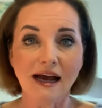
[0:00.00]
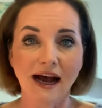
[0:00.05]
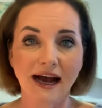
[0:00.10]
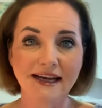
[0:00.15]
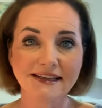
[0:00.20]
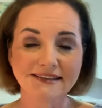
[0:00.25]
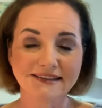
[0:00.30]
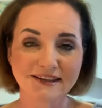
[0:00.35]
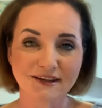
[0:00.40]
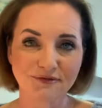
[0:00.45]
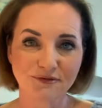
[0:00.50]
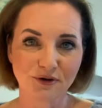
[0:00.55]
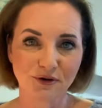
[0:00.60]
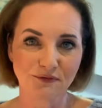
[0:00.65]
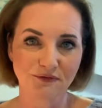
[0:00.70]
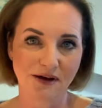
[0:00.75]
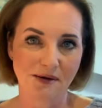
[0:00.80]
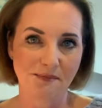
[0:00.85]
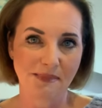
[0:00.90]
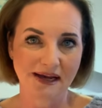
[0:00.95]
Eins
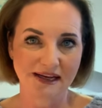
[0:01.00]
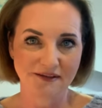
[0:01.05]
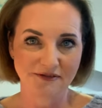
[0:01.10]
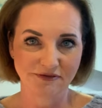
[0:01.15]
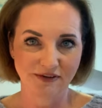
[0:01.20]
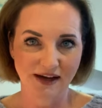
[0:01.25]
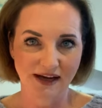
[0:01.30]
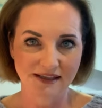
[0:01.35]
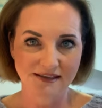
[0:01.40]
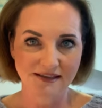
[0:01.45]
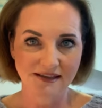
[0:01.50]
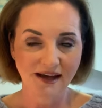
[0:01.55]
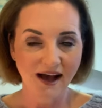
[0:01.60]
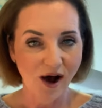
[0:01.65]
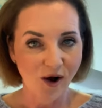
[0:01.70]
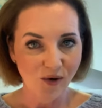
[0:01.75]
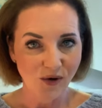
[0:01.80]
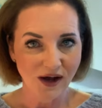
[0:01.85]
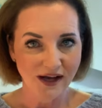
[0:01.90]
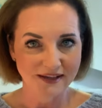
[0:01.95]
davon war mein
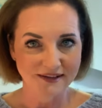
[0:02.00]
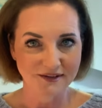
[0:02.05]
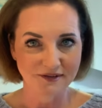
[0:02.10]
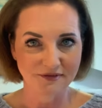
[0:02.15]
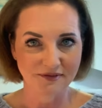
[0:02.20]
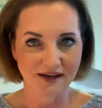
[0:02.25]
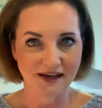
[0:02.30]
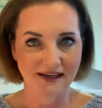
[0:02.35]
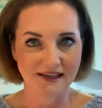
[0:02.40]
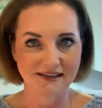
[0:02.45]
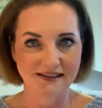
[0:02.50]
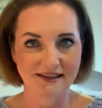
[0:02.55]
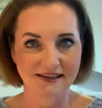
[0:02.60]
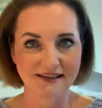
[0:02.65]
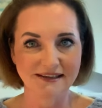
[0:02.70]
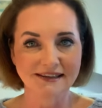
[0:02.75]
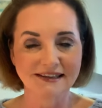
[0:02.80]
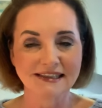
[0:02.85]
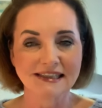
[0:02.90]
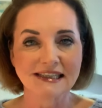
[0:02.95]
Vater, auch Hans
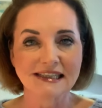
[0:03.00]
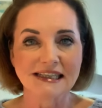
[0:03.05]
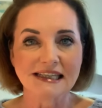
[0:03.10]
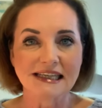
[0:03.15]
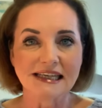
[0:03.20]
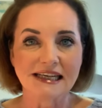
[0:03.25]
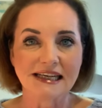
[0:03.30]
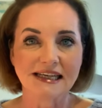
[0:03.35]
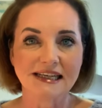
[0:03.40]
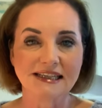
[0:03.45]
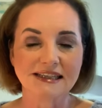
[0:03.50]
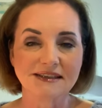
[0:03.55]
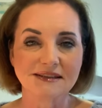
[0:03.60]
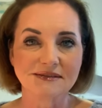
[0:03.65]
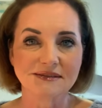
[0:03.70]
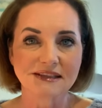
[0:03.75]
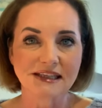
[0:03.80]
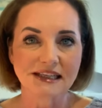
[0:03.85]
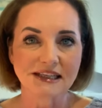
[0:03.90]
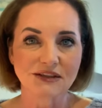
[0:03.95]
Freitag,
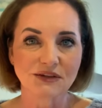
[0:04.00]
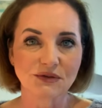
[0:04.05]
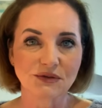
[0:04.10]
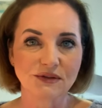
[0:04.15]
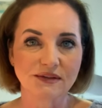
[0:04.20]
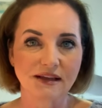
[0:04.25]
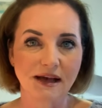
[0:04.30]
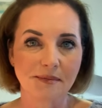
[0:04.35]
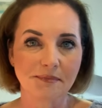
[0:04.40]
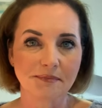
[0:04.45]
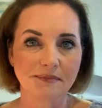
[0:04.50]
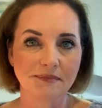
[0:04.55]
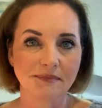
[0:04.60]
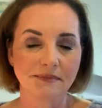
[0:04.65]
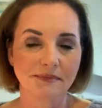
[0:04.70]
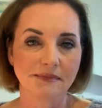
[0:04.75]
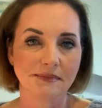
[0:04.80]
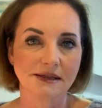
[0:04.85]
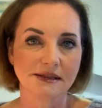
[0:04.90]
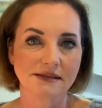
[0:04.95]
äh, der
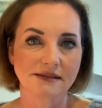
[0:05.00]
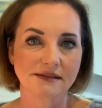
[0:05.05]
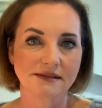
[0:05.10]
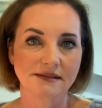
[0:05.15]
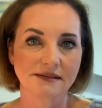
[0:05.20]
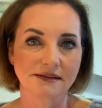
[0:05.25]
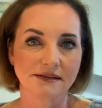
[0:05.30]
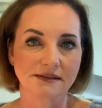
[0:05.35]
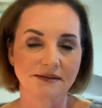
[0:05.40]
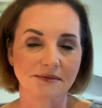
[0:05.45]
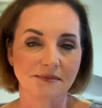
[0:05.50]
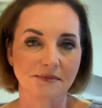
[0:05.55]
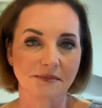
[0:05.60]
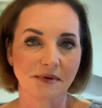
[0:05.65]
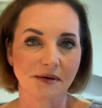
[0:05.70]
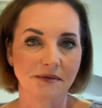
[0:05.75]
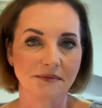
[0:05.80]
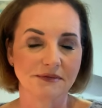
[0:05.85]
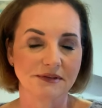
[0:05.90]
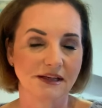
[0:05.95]
zusammen mit
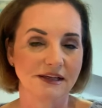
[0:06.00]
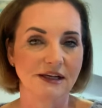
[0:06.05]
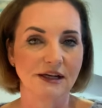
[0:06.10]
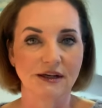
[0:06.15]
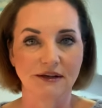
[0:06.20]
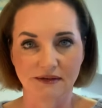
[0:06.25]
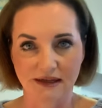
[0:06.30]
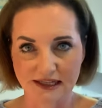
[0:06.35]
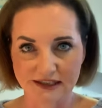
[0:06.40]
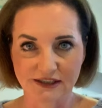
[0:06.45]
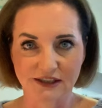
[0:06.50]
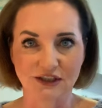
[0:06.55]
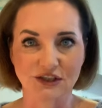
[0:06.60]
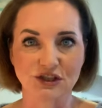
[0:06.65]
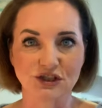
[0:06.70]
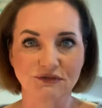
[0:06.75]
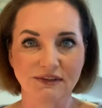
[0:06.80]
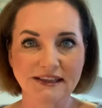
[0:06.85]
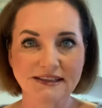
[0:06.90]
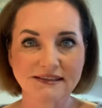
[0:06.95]
ähm, seiner älteren
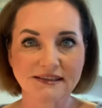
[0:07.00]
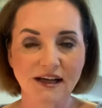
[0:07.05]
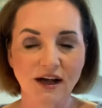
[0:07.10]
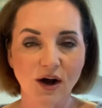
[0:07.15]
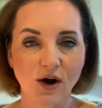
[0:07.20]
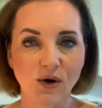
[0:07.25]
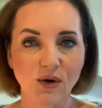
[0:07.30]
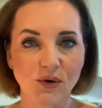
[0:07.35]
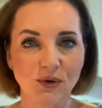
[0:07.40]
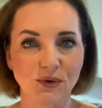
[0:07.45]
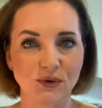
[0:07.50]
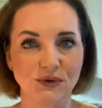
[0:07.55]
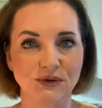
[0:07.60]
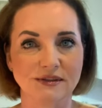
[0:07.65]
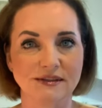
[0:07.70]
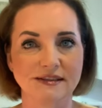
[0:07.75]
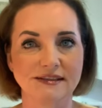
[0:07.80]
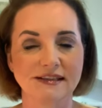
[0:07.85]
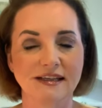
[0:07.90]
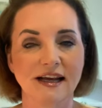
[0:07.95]
Schwester auch
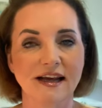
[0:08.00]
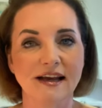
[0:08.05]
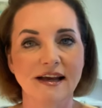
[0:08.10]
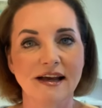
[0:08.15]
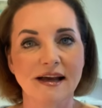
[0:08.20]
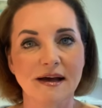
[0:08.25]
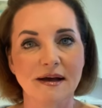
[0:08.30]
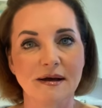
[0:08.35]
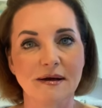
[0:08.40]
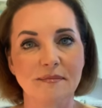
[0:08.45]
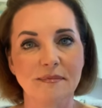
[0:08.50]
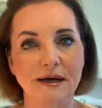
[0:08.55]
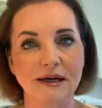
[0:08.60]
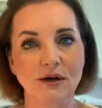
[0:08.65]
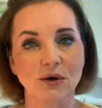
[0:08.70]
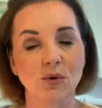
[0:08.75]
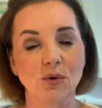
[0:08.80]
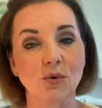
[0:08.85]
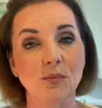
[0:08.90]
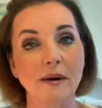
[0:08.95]
und äh,
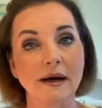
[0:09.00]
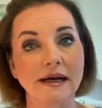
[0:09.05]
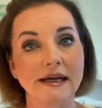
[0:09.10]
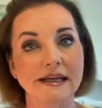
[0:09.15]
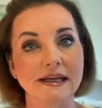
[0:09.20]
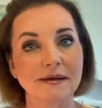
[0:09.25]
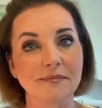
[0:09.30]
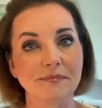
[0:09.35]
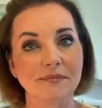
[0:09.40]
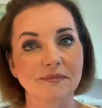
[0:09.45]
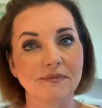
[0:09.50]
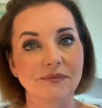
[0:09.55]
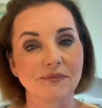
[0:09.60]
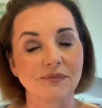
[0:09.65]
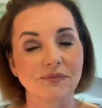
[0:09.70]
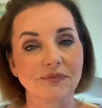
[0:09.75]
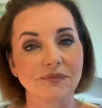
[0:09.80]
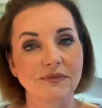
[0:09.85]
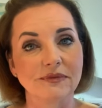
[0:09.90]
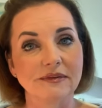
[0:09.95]
meiner Oma eben
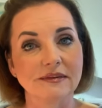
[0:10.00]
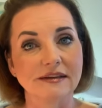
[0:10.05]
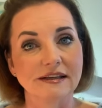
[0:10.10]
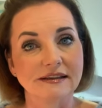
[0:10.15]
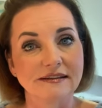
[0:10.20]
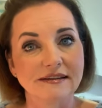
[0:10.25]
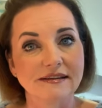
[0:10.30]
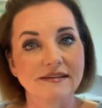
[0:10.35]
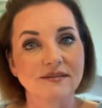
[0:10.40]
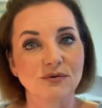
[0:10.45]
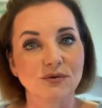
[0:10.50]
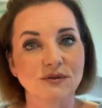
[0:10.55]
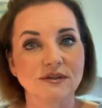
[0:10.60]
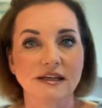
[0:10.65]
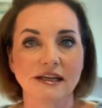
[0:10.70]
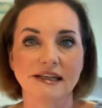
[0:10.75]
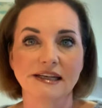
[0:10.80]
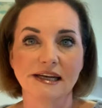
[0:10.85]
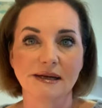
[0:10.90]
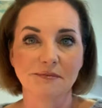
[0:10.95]
dieses
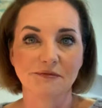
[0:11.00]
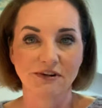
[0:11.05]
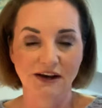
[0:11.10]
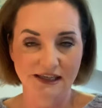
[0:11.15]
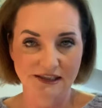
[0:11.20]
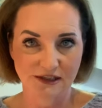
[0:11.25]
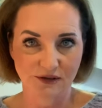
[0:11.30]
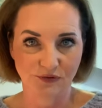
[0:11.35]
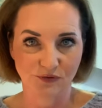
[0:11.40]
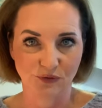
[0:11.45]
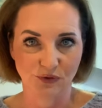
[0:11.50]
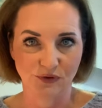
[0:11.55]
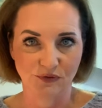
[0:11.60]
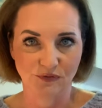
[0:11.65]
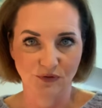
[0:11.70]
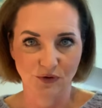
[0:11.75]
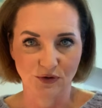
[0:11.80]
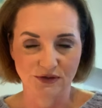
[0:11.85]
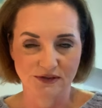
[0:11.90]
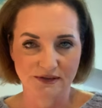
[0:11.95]
Unternehmen weiterführen
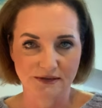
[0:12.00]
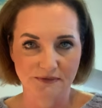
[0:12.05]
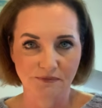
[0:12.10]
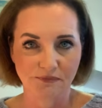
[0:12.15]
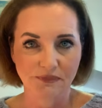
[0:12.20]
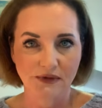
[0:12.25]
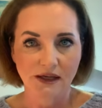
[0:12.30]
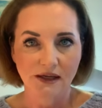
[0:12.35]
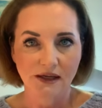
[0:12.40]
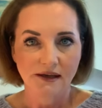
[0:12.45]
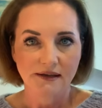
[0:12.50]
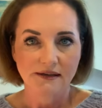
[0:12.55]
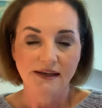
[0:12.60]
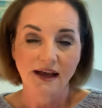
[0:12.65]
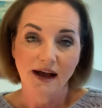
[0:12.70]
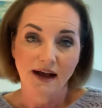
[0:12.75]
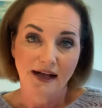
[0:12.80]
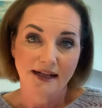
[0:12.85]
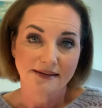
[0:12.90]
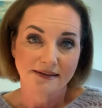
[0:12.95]
wollte.
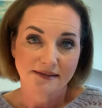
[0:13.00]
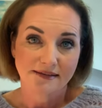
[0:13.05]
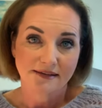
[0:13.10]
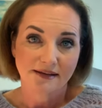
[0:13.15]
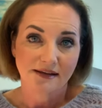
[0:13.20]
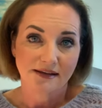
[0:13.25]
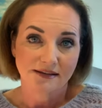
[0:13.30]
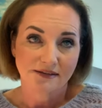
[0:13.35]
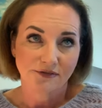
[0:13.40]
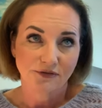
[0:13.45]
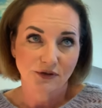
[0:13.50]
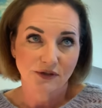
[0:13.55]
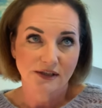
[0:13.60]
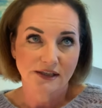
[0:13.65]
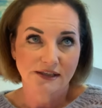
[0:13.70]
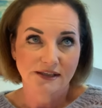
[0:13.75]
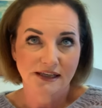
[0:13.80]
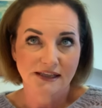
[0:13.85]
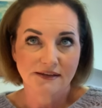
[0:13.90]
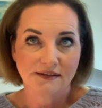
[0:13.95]
Ja, als, als
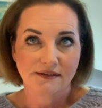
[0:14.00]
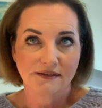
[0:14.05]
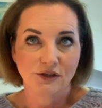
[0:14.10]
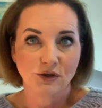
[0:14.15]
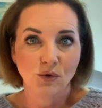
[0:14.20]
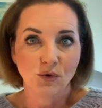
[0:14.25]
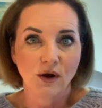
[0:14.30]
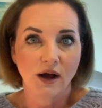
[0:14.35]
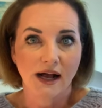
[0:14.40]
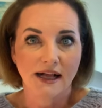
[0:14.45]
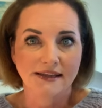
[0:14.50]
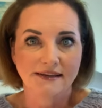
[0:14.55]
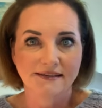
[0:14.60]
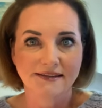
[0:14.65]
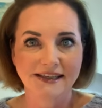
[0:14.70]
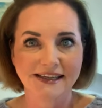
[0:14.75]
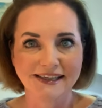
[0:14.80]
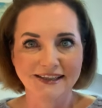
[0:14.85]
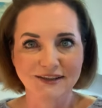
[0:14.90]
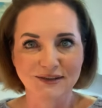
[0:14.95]
wirklich als Junge, als
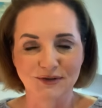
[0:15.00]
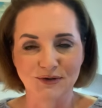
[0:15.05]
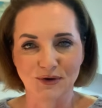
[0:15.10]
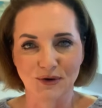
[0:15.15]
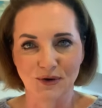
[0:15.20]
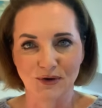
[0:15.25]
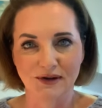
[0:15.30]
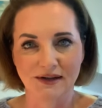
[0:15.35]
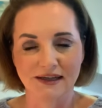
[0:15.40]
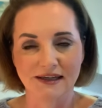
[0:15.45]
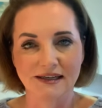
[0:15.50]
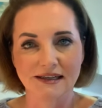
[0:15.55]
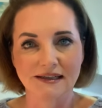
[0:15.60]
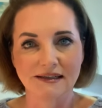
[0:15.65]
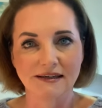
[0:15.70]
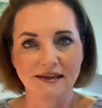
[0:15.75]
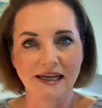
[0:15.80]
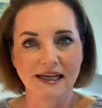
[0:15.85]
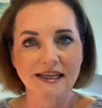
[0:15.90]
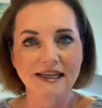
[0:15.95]
Kind noch.
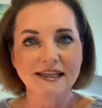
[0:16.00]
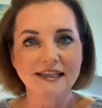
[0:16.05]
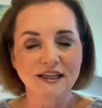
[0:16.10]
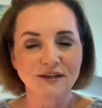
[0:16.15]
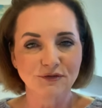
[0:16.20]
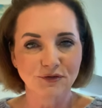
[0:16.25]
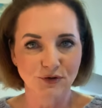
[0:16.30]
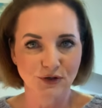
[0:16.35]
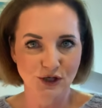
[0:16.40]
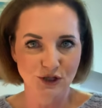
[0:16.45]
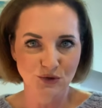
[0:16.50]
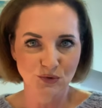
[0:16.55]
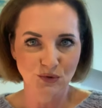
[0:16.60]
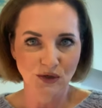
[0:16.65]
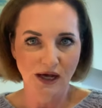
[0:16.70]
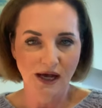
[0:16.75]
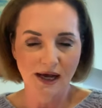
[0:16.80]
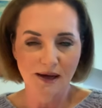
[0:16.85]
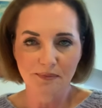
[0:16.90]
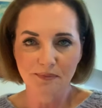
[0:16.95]
Er, äh, er ging dann von der
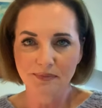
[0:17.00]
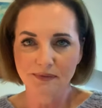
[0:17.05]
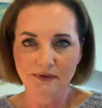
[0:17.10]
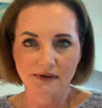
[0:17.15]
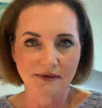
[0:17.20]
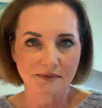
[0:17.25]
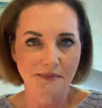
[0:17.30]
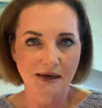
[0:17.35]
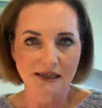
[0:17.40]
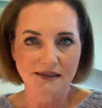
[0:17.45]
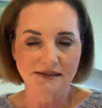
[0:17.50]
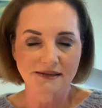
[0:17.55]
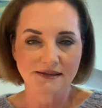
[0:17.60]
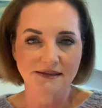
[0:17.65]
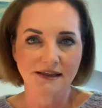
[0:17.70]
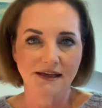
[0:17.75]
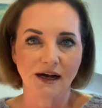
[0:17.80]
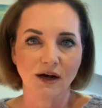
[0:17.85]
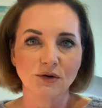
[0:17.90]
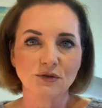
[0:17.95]
Schule ab, machte
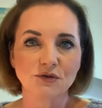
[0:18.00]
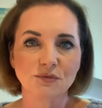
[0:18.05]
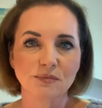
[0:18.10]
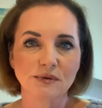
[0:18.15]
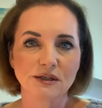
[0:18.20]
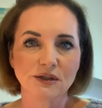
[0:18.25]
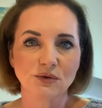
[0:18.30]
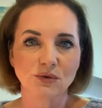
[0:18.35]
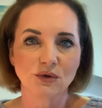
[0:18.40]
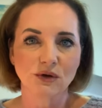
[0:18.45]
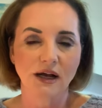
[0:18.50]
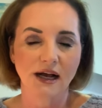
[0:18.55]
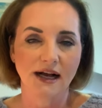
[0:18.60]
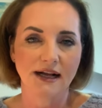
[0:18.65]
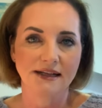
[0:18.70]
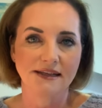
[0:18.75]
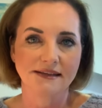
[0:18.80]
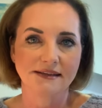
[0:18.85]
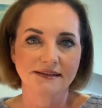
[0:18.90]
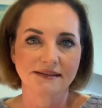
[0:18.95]
eine Ausbildung
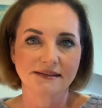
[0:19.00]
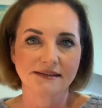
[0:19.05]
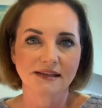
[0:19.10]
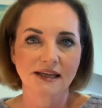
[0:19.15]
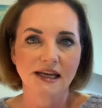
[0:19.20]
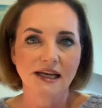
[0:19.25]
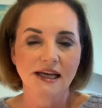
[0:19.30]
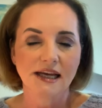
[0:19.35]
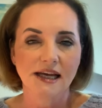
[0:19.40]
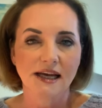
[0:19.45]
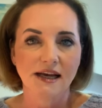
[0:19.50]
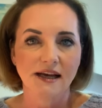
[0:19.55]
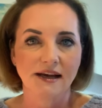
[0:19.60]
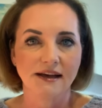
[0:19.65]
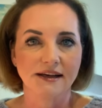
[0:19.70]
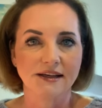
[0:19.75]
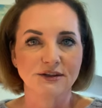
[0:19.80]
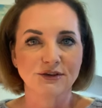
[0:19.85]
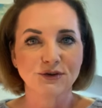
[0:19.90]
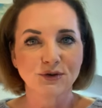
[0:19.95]
als
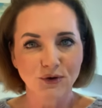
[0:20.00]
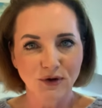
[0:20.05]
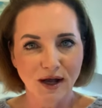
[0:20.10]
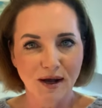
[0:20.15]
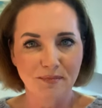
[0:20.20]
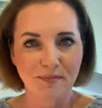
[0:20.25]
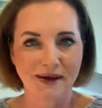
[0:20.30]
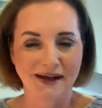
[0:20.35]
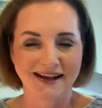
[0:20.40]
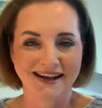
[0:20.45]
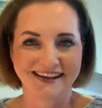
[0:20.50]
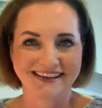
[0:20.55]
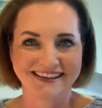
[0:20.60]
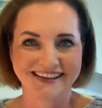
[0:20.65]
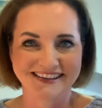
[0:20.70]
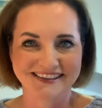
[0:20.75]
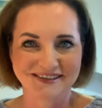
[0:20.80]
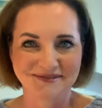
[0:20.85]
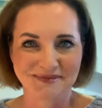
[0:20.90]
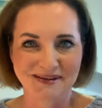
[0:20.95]
äh, Zuckerbäcker
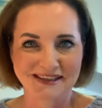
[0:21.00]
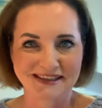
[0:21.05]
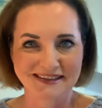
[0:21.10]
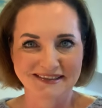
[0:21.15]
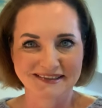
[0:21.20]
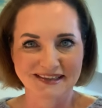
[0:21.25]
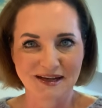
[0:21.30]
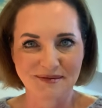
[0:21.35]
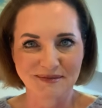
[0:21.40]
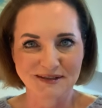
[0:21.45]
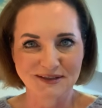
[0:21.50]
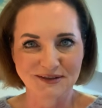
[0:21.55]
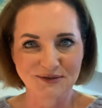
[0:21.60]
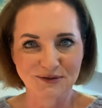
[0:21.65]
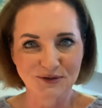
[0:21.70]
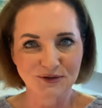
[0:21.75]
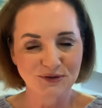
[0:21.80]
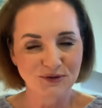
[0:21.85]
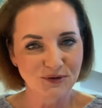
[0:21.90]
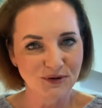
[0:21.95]
nannte man das damals noch,